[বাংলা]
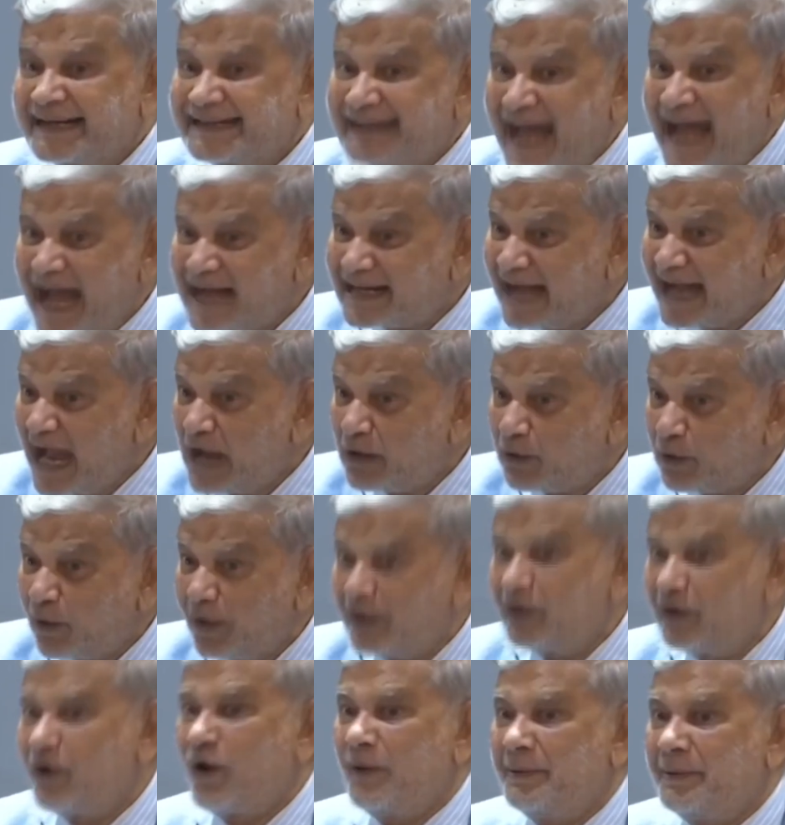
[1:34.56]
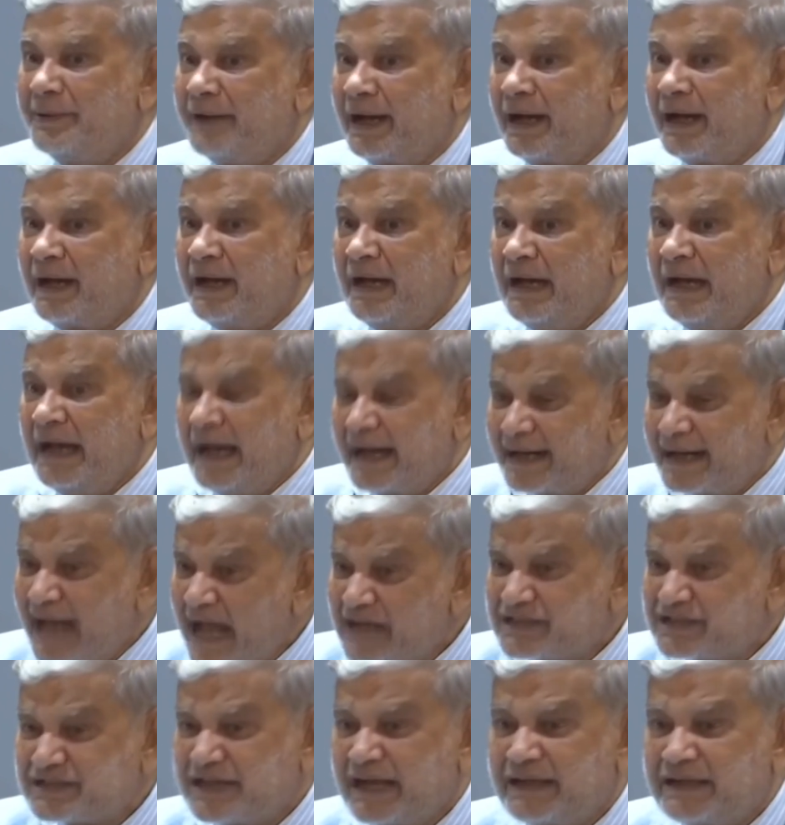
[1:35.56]
সরকার গঠন করেছে অতীতে
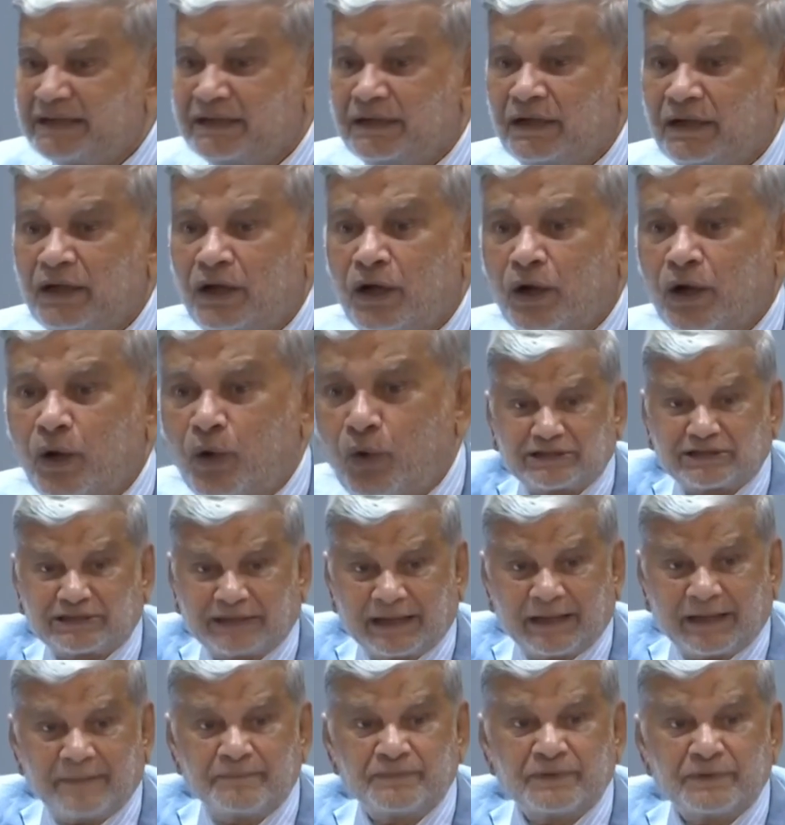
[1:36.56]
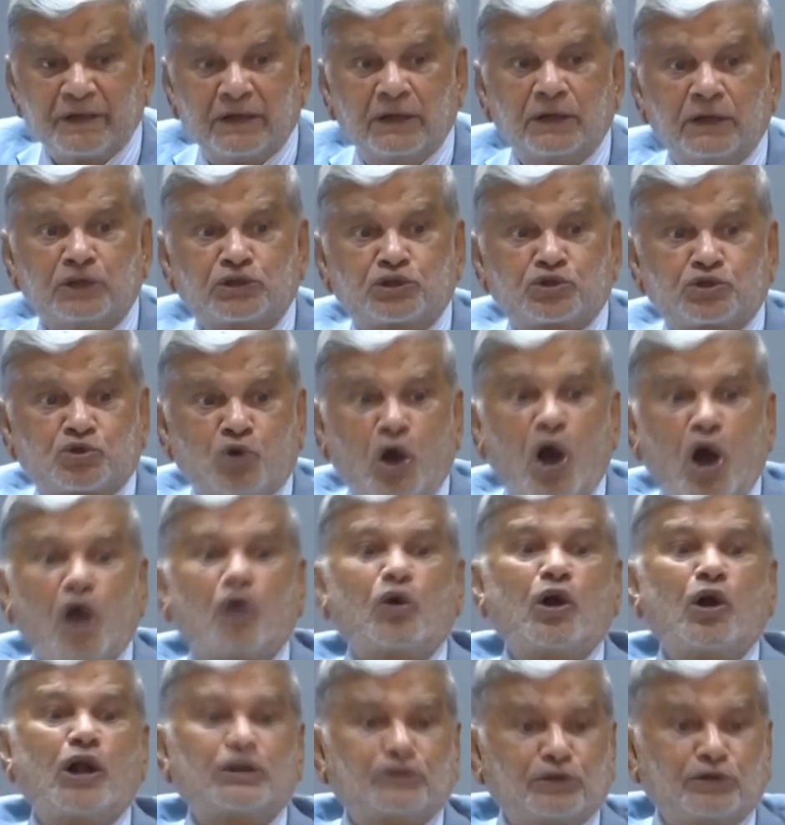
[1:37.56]
আবার করুক ভোট নিয়ে এসে কিন্তু
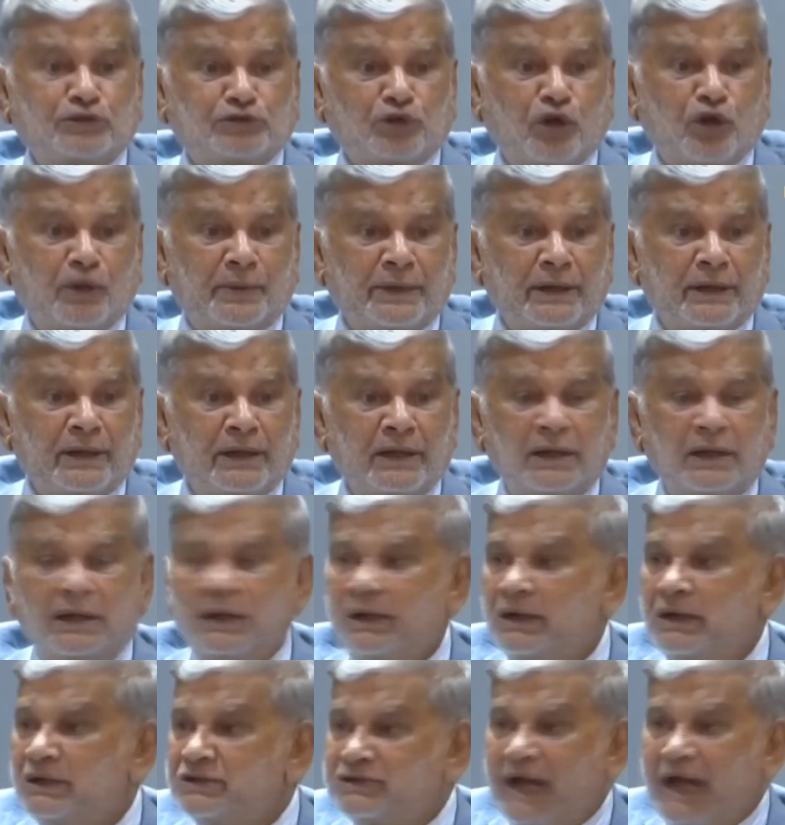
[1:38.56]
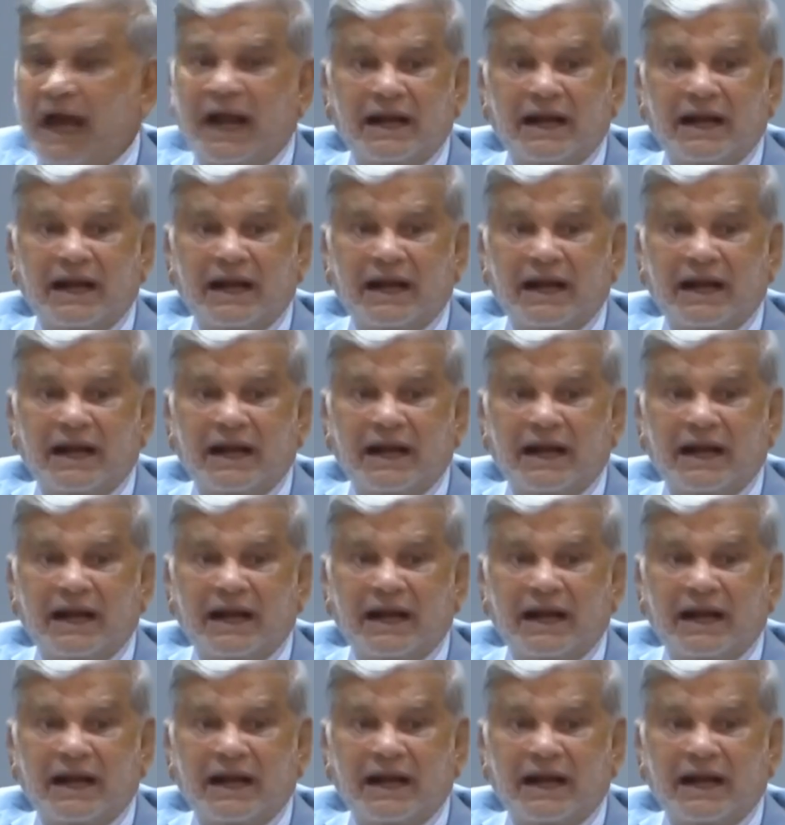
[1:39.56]
সংবিধানকে অবজ্ঞা করে